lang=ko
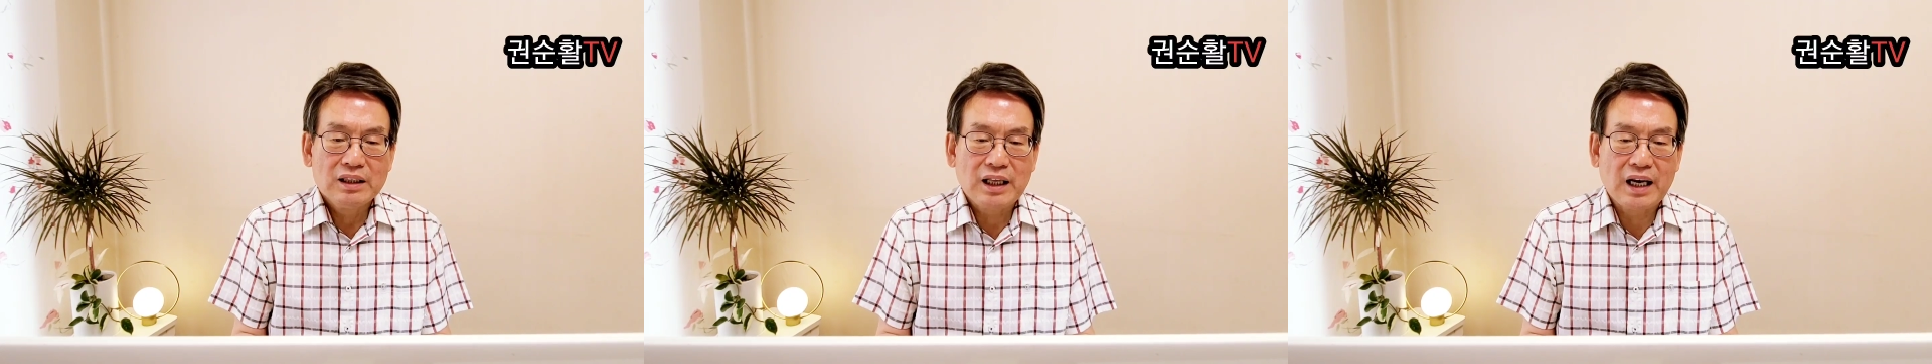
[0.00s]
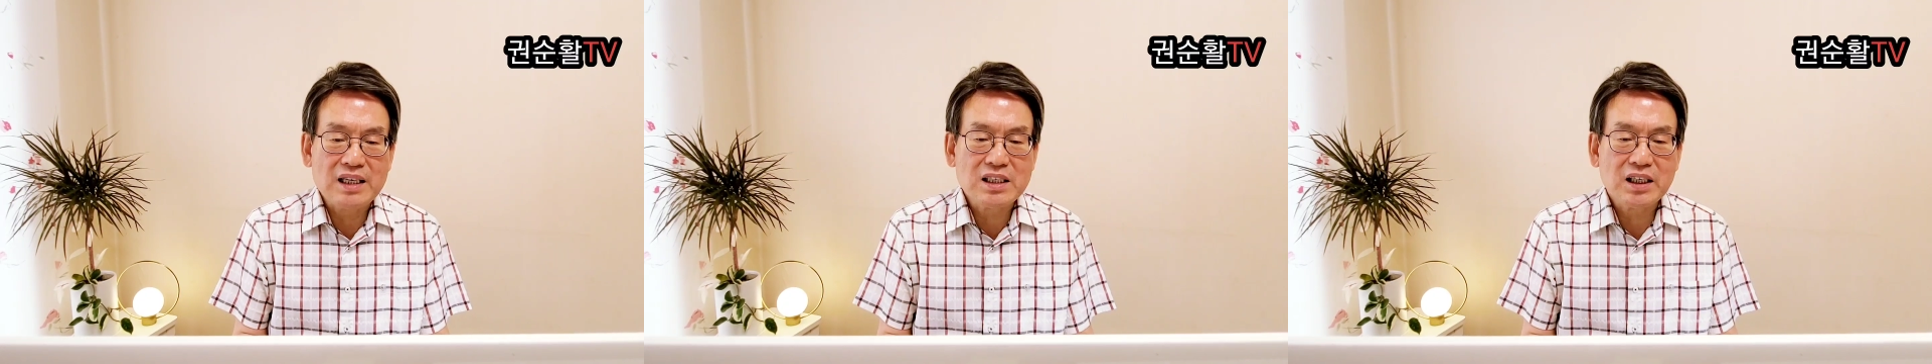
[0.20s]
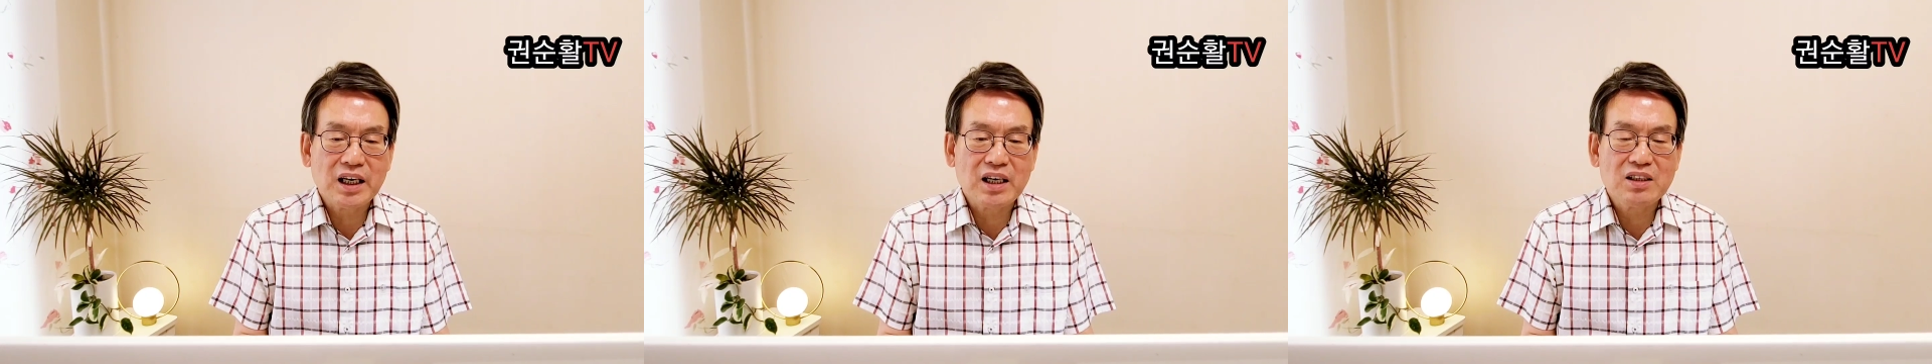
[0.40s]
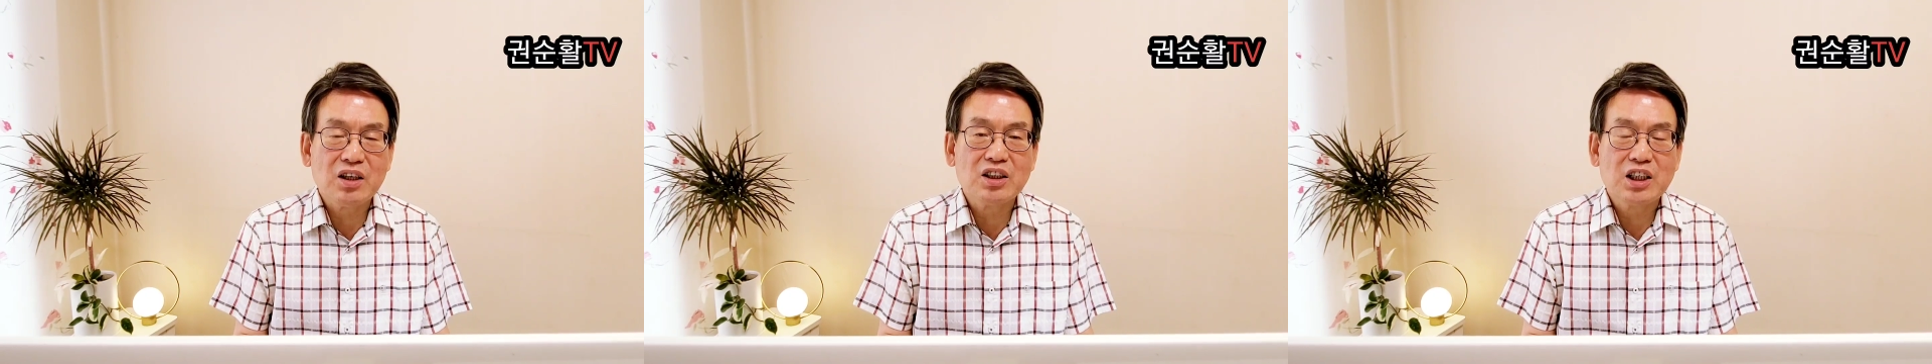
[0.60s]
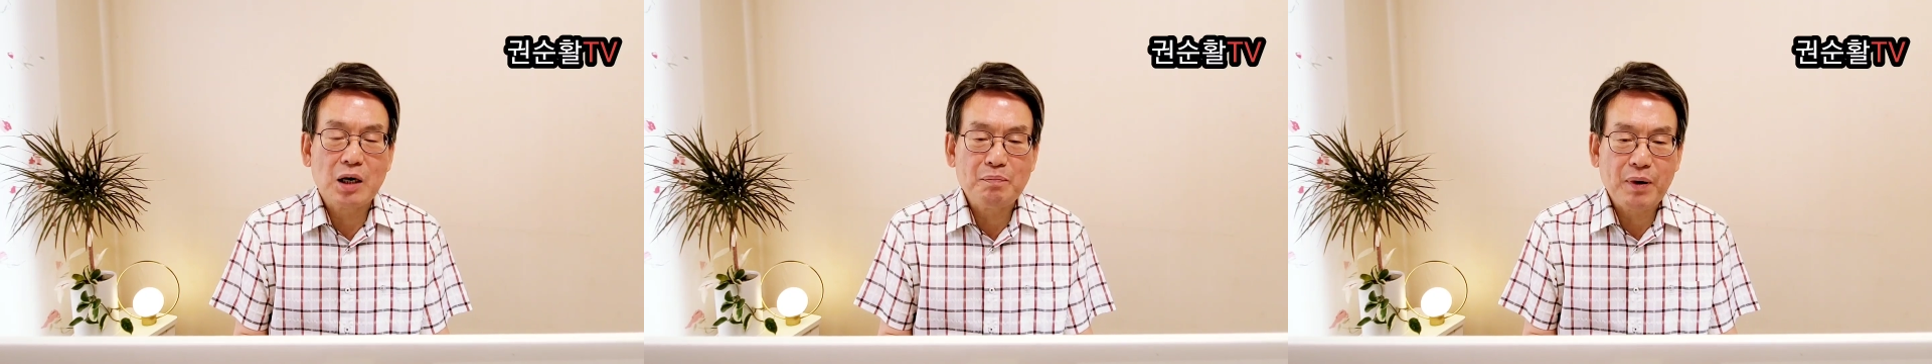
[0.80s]

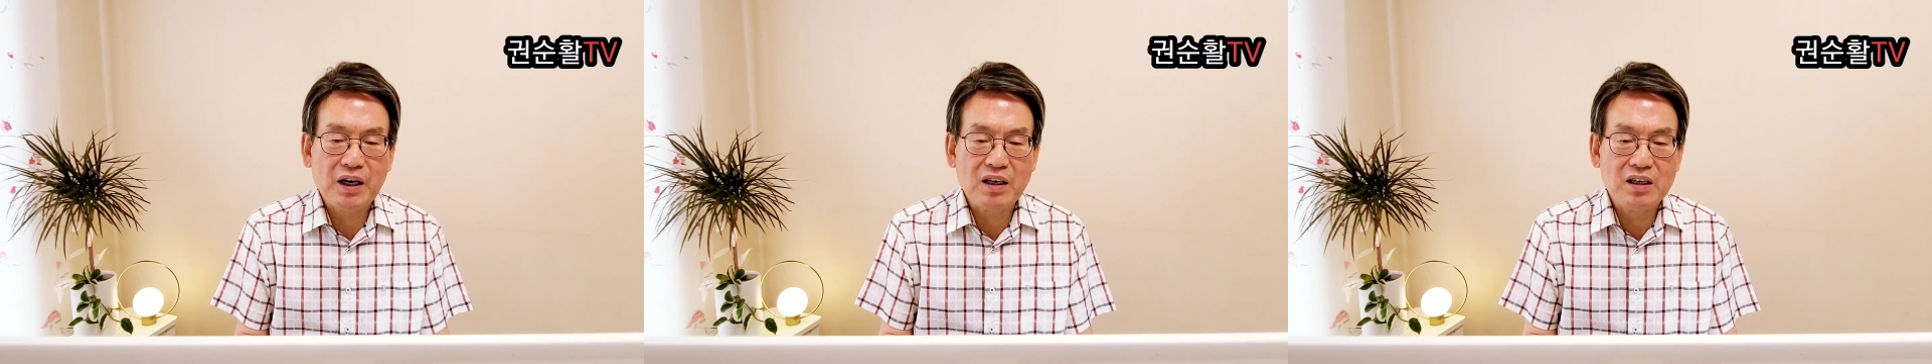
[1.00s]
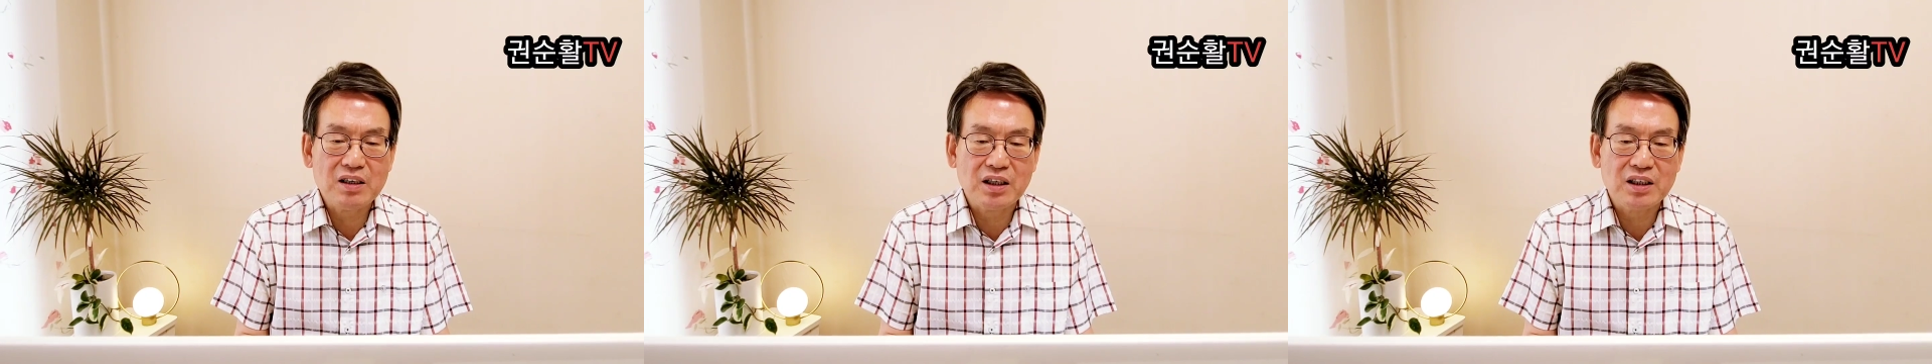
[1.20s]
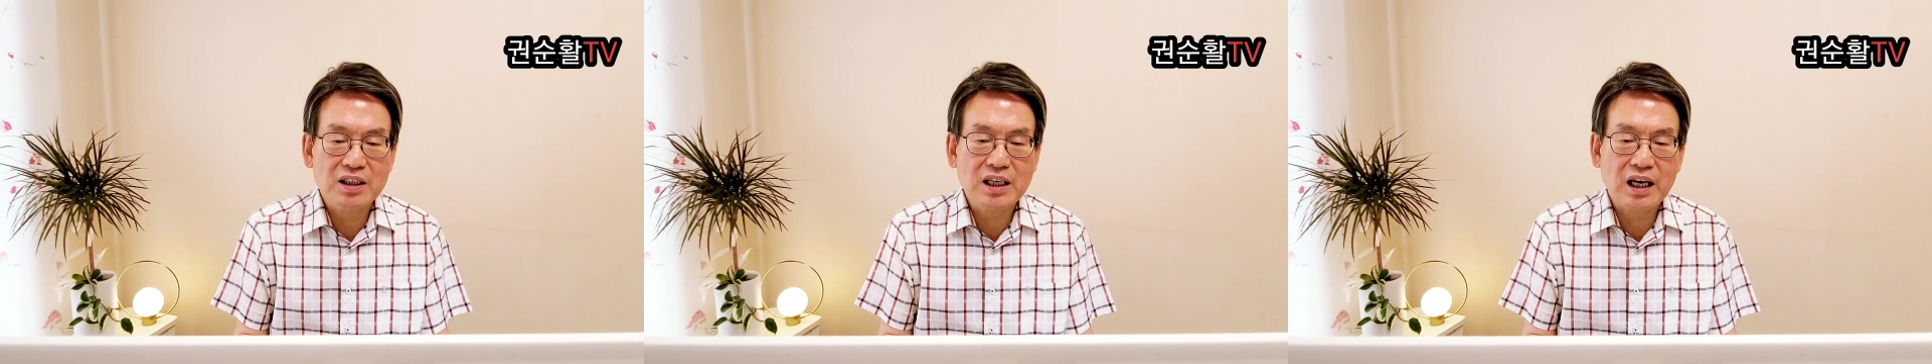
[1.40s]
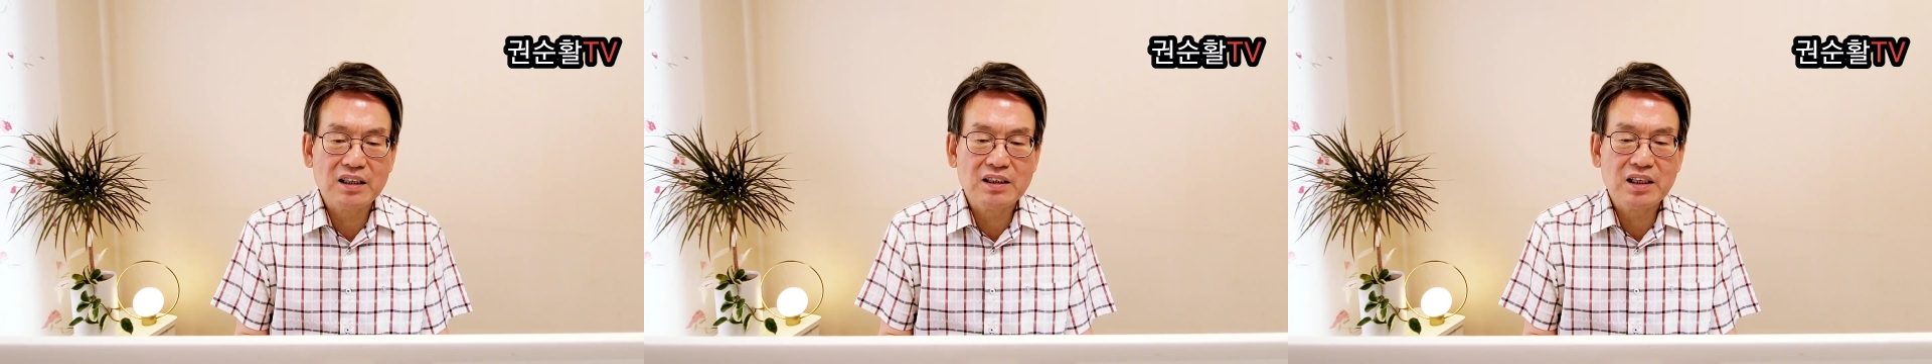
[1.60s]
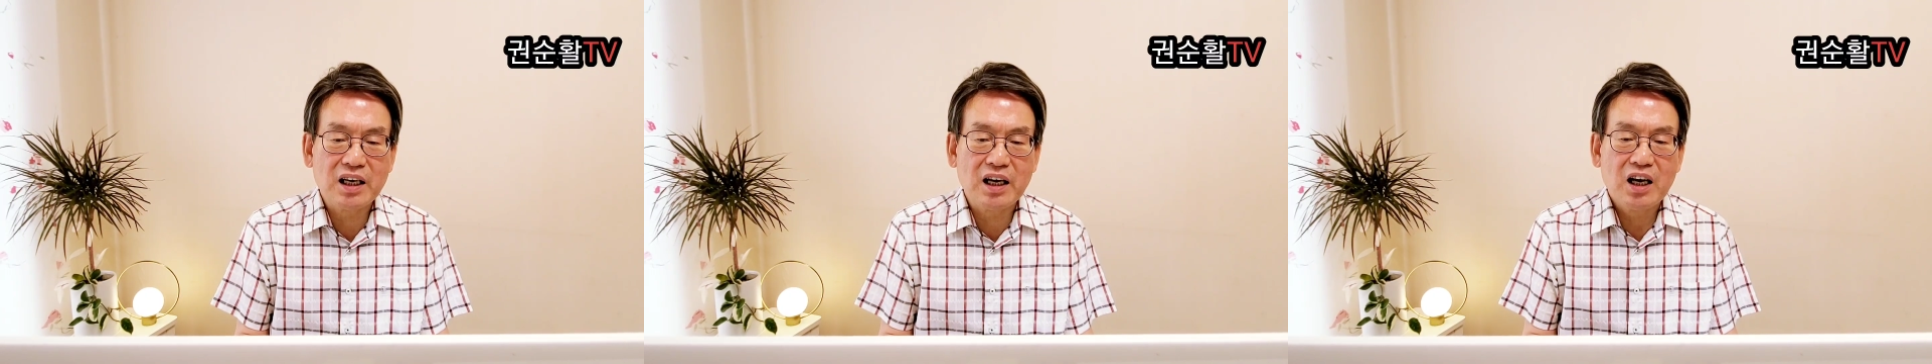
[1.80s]
단식에서 재판을
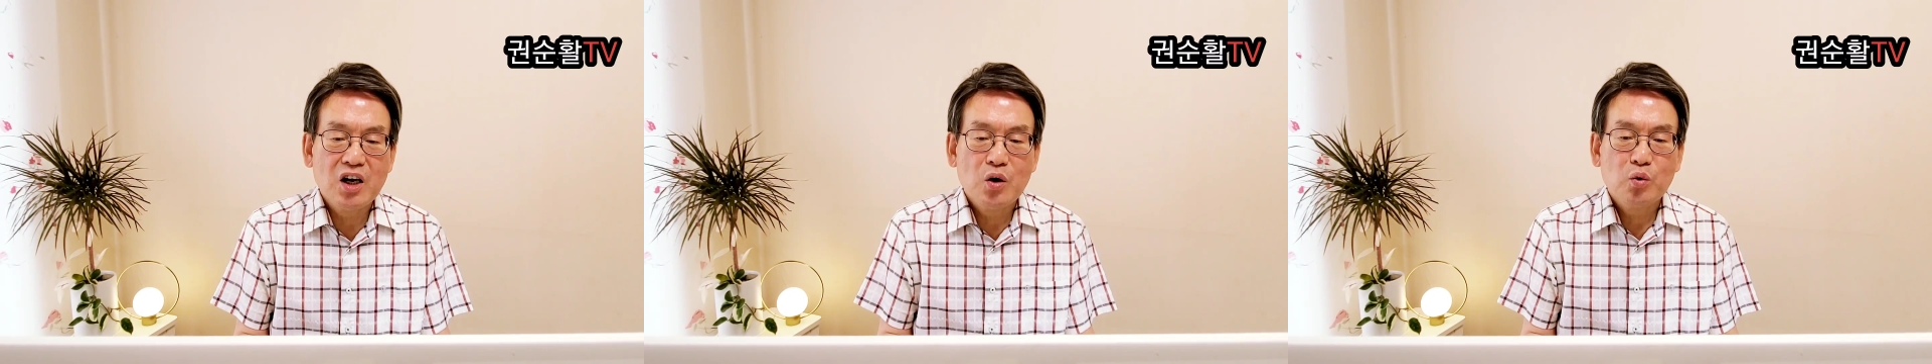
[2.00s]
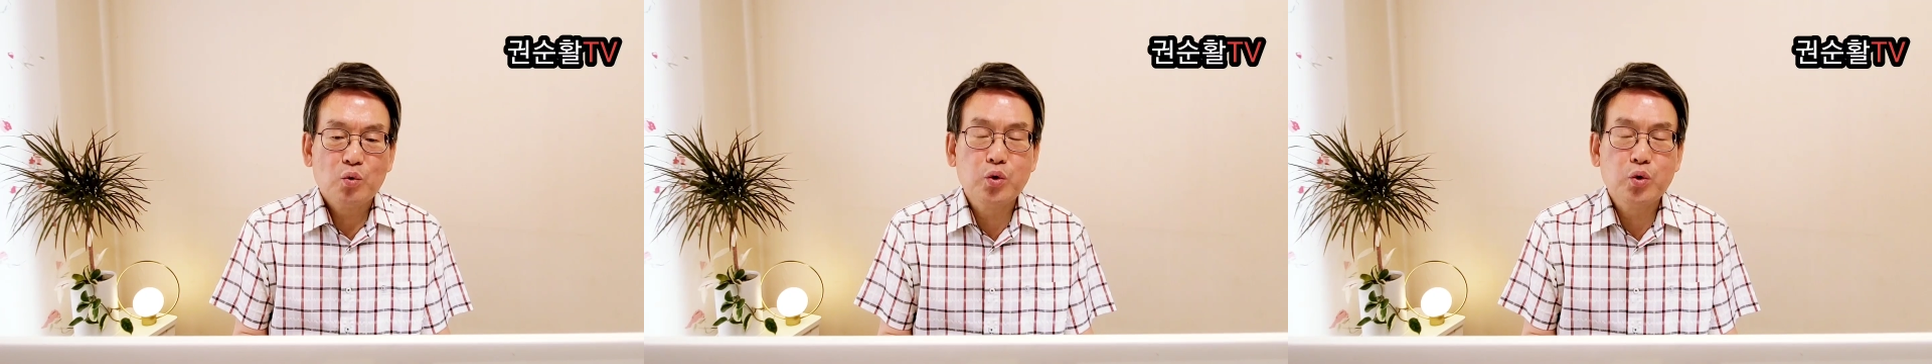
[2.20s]
연기하는데